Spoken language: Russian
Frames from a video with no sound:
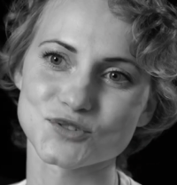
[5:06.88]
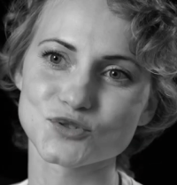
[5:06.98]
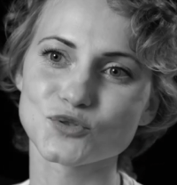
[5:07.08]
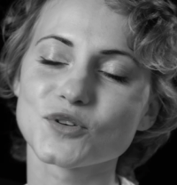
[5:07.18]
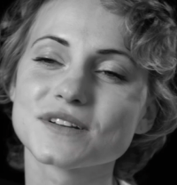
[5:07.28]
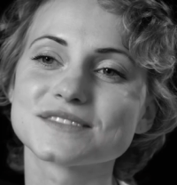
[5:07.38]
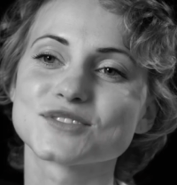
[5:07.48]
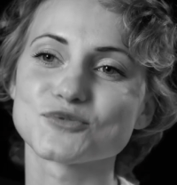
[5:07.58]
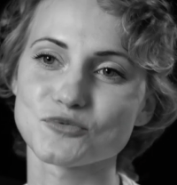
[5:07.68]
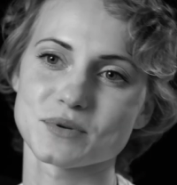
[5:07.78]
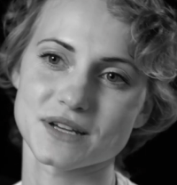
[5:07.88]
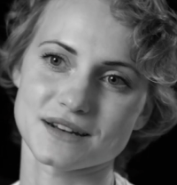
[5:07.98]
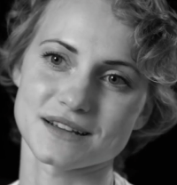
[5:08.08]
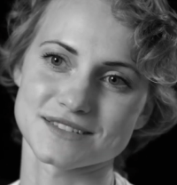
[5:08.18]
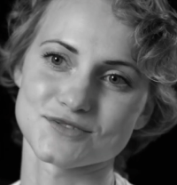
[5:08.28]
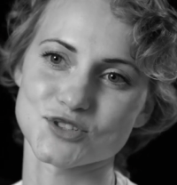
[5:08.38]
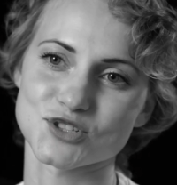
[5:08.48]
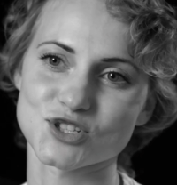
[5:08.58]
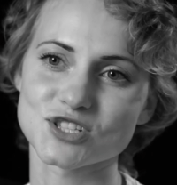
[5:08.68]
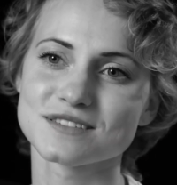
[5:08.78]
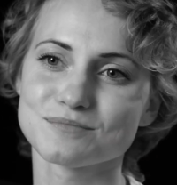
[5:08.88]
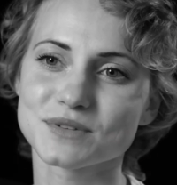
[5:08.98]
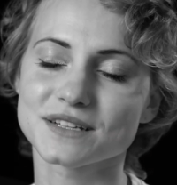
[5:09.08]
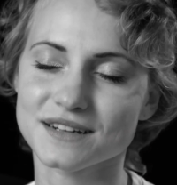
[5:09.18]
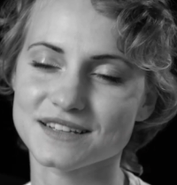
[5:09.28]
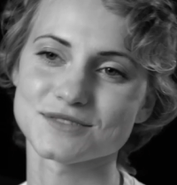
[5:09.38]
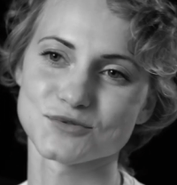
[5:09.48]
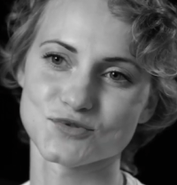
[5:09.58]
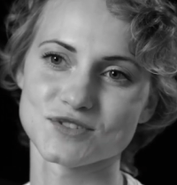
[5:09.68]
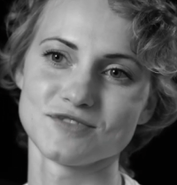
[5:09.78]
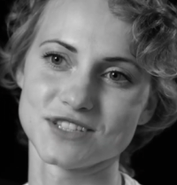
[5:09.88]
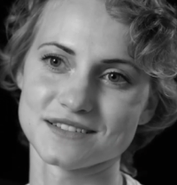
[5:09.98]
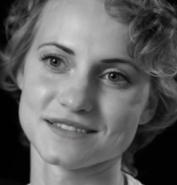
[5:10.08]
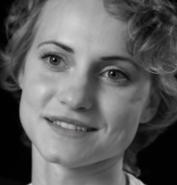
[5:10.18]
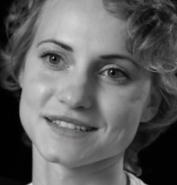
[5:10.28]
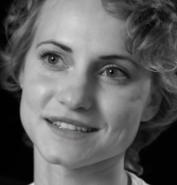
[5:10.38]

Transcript: Столько всего прекрасного. Вообще жизнь прекрасная и удивительная.